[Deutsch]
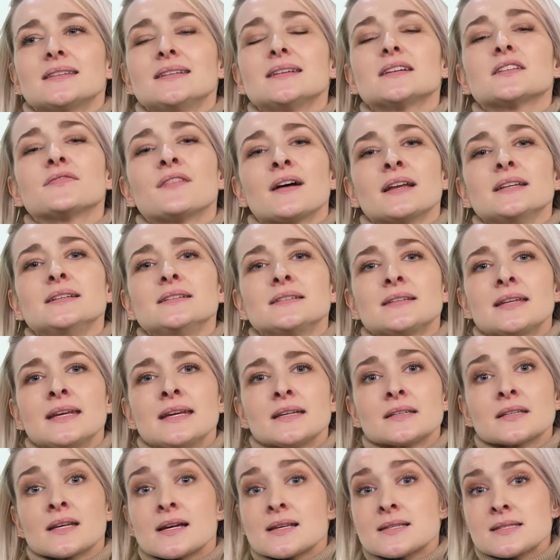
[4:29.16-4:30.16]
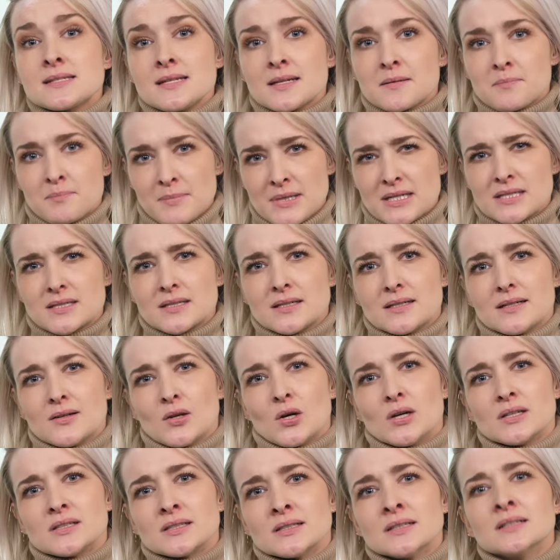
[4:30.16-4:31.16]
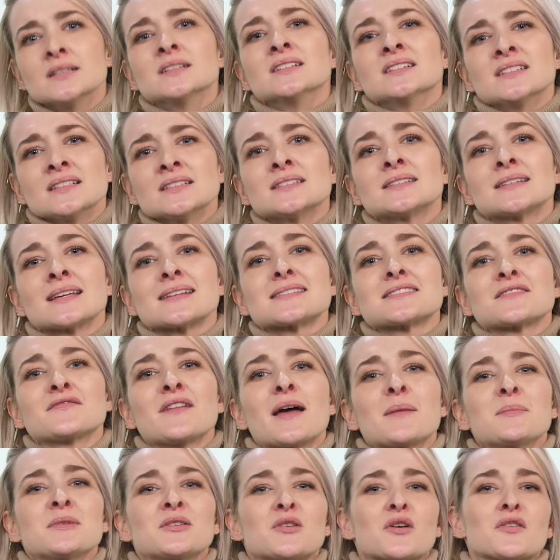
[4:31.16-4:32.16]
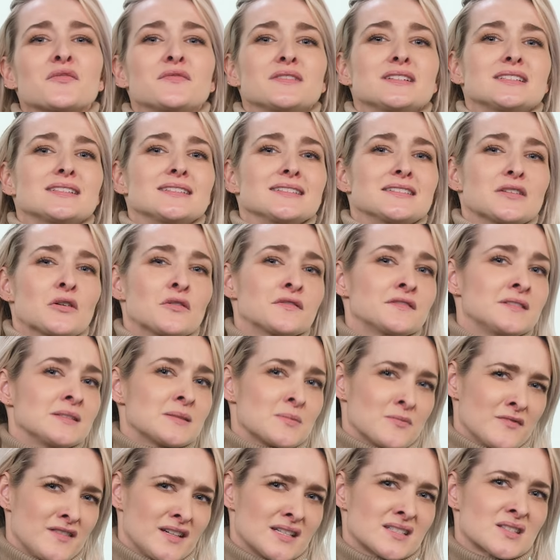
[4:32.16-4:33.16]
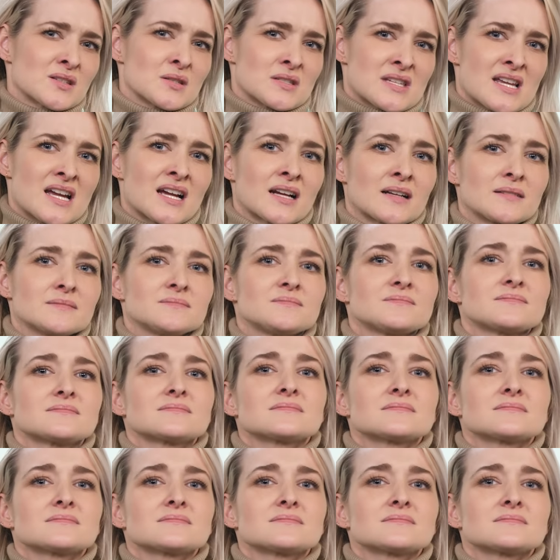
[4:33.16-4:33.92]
die Qualität rasiert mit, Leute. Das wäre mir noch wichtig auf diesem Weg zu sagen